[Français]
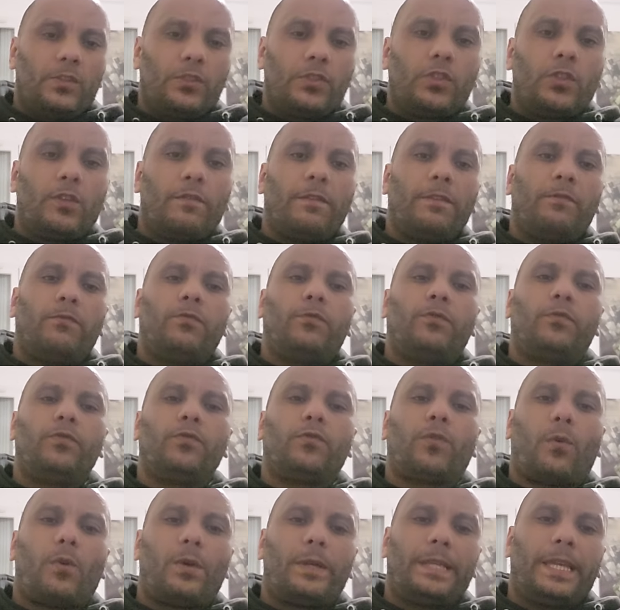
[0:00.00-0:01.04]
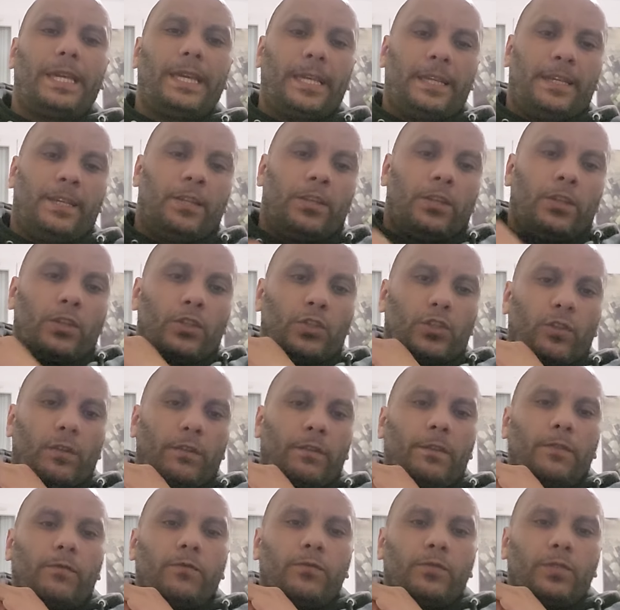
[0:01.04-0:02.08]
Je vais vous foudroyer, je
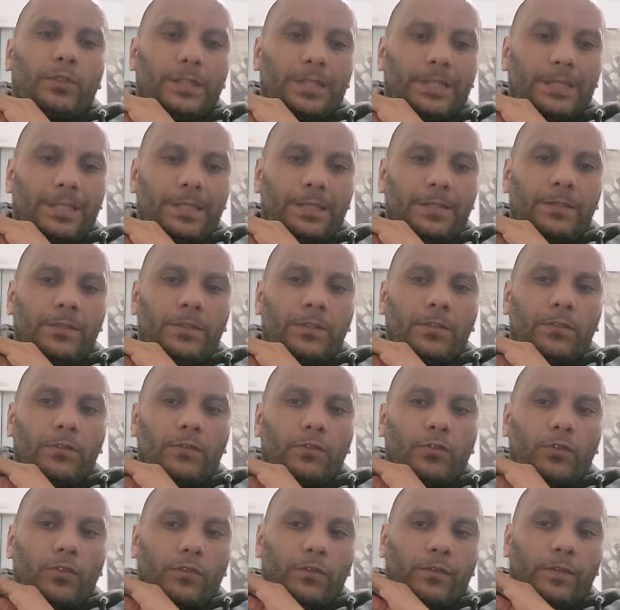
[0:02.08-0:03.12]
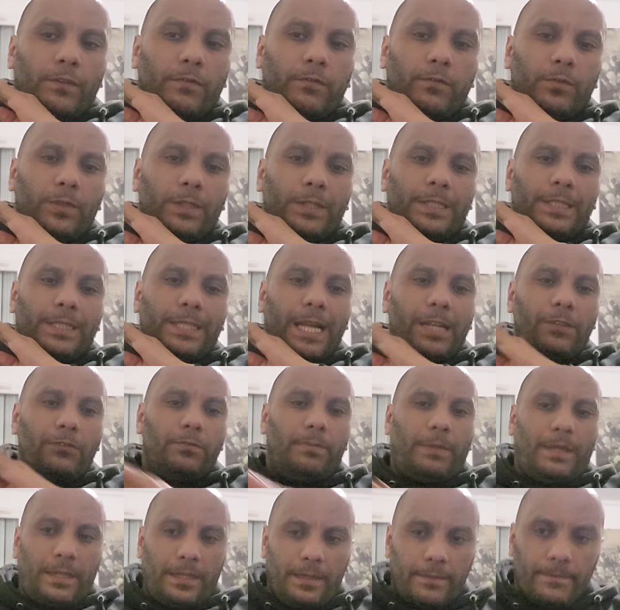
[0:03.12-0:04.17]
vais vous, je vais vous les
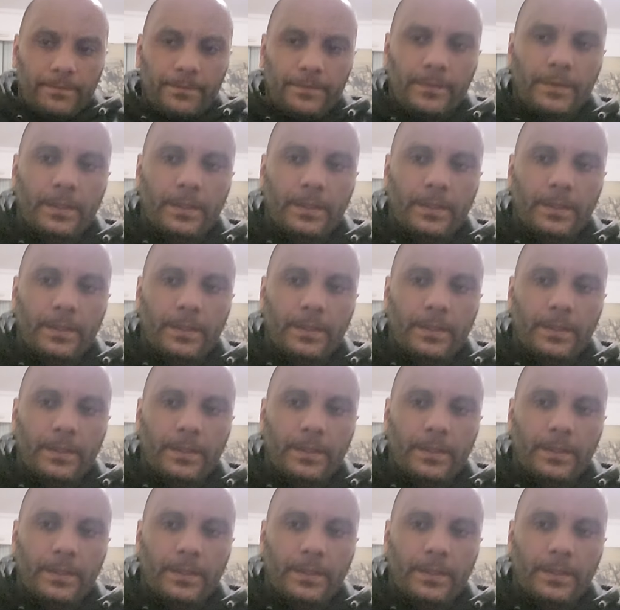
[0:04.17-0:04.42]
allumer.